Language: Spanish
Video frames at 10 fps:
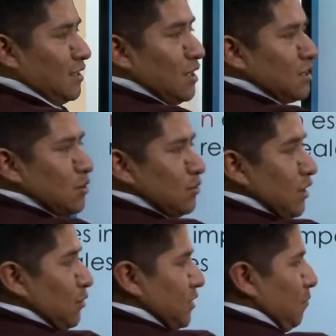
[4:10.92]
este
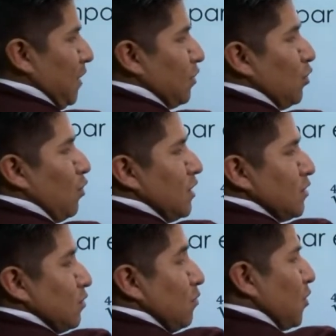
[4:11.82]
resultado está mal, no
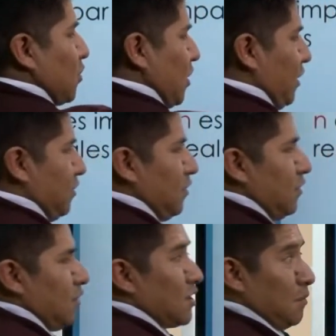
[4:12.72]
es un número real.
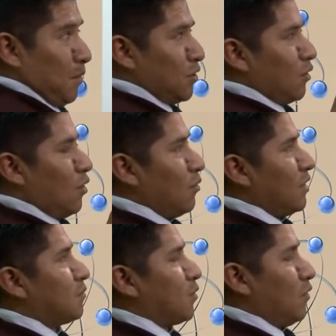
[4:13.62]
Repito,
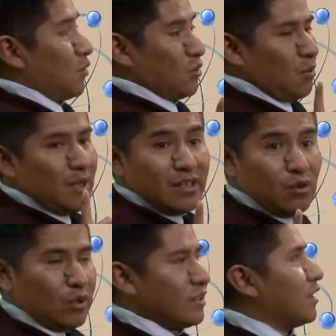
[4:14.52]
jóvenes, por favor, tomar
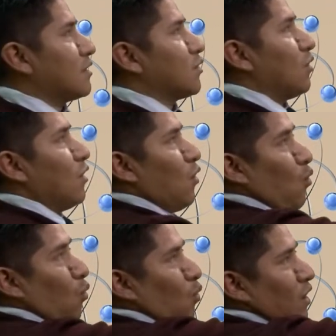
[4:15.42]
en cuenta esto.
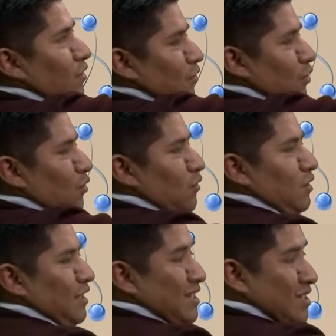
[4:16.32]
Cuando
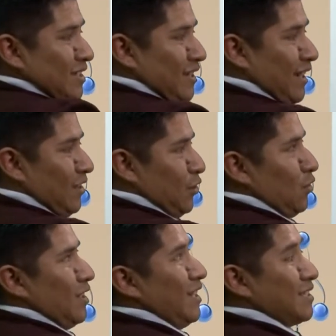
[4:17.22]
el radicando
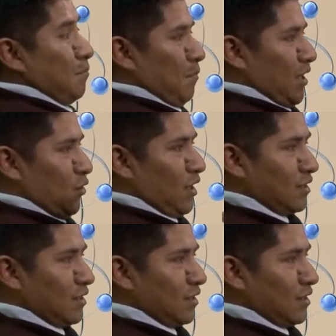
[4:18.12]
es menor